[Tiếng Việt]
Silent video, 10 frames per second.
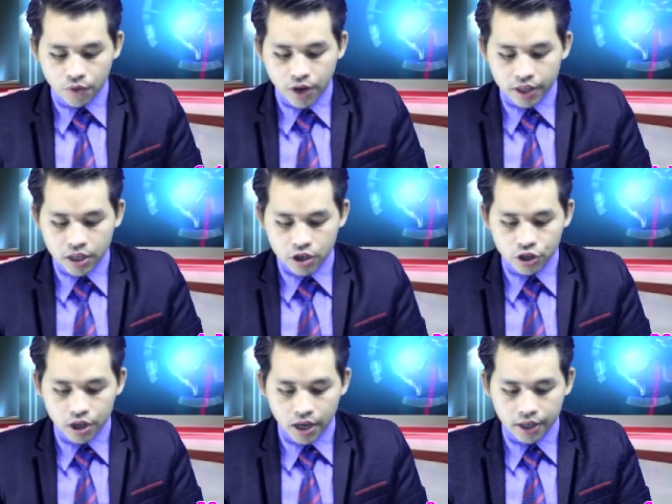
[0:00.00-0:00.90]
và tiết chế
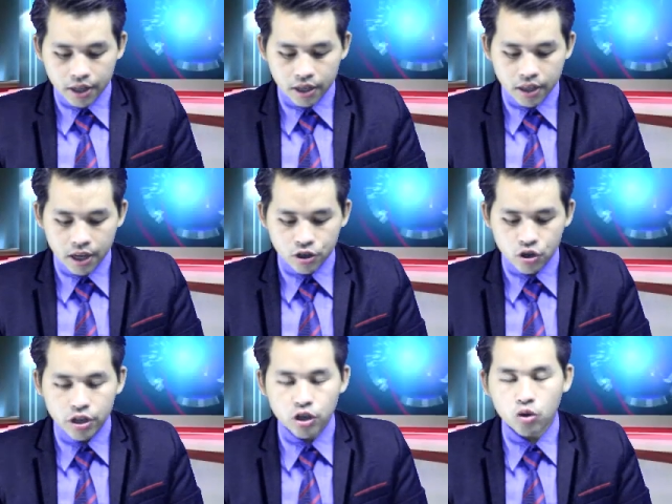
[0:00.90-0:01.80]
sẽ hại tiền tan
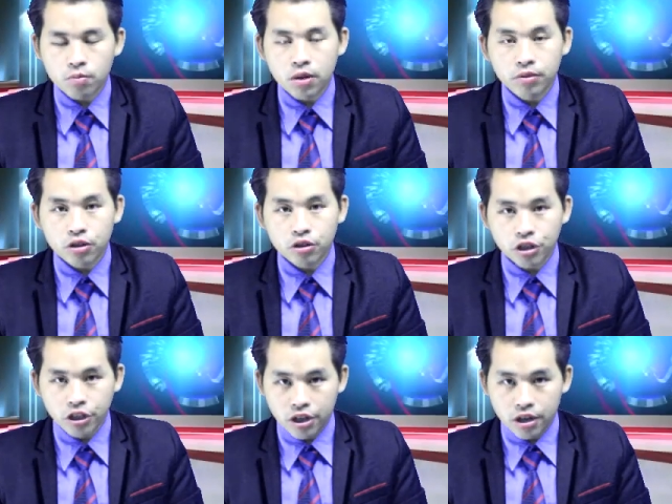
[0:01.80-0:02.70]
chơi ít trộn long chờ
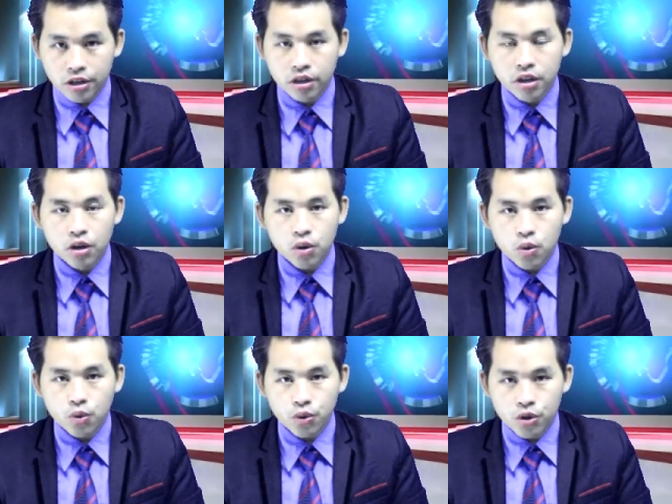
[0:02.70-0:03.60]
sẽ đời
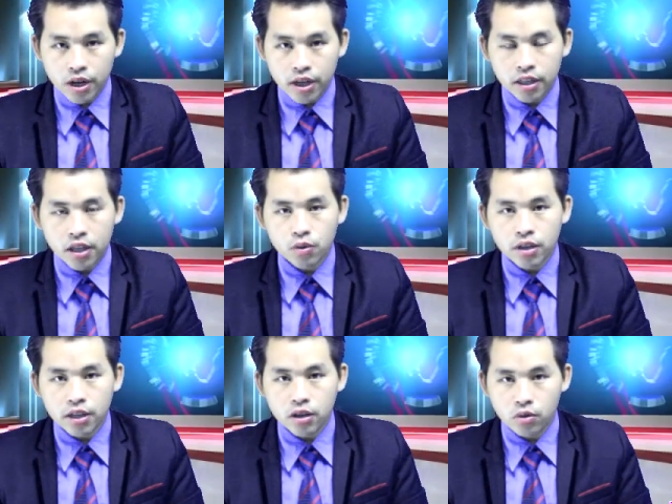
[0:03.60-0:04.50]
cụ dù đã các tỷ lúc
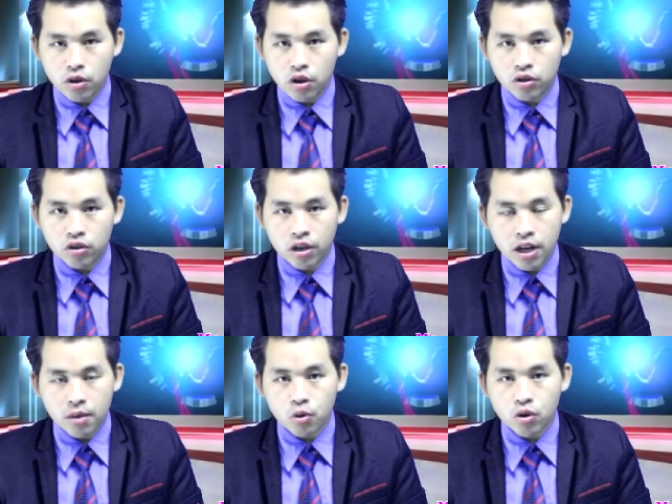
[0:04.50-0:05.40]
chơi nhau nọ cho
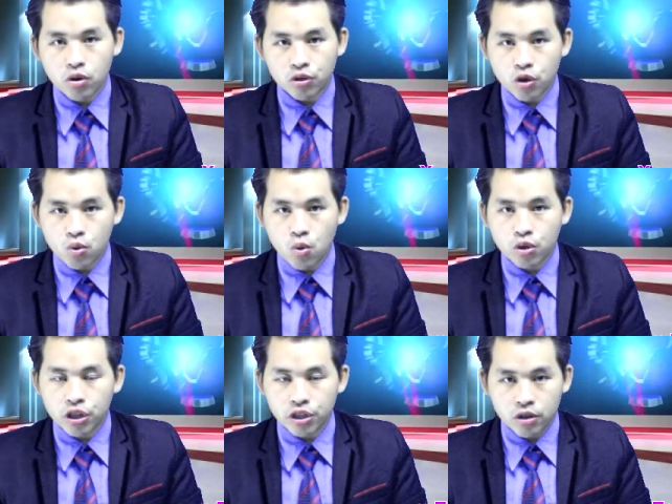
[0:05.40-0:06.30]
các là một còng trầu
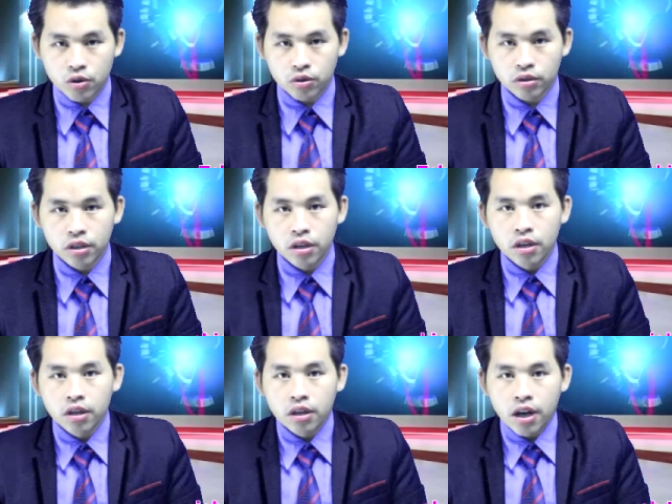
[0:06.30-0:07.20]
cụ chỉ trong
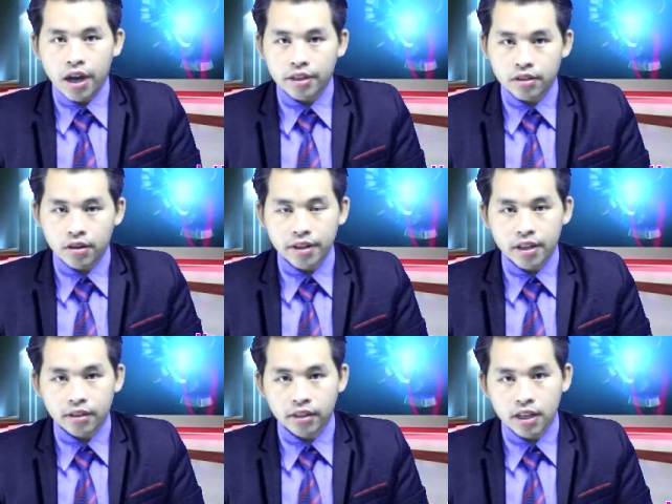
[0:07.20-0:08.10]
hại cho lên
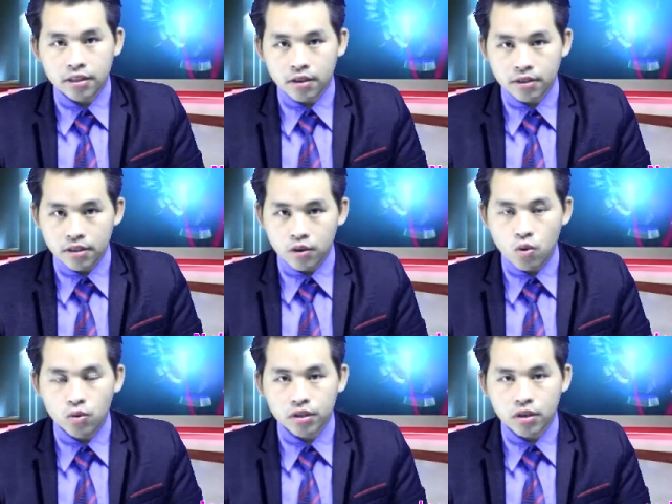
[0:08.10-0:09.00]
đời tê sáu sự
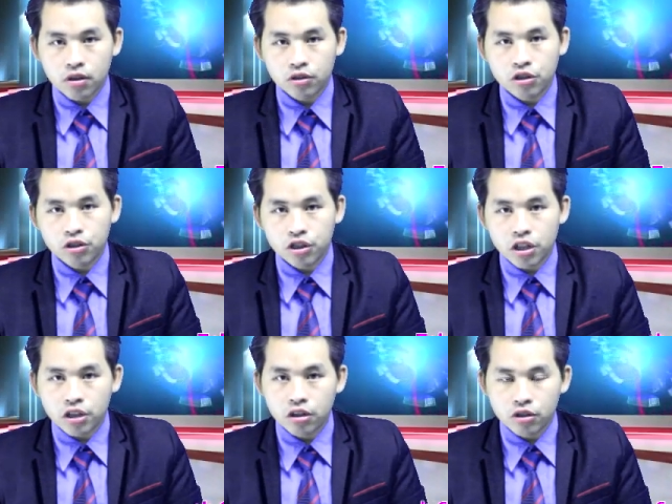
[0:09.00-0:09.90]
cuốn sò trừ
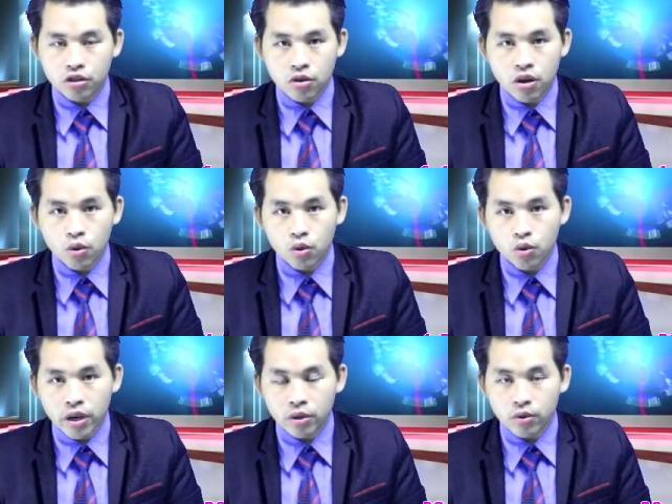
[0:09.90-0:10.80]
sĩ nhất trò hậu
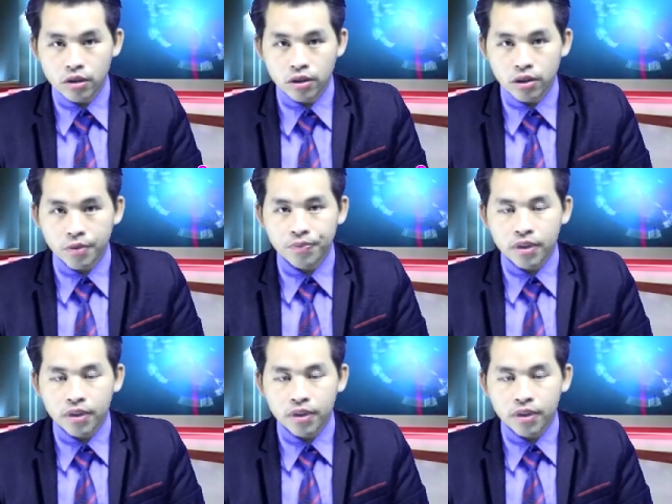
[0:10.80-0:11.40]
lúc căn đồ khứ nọ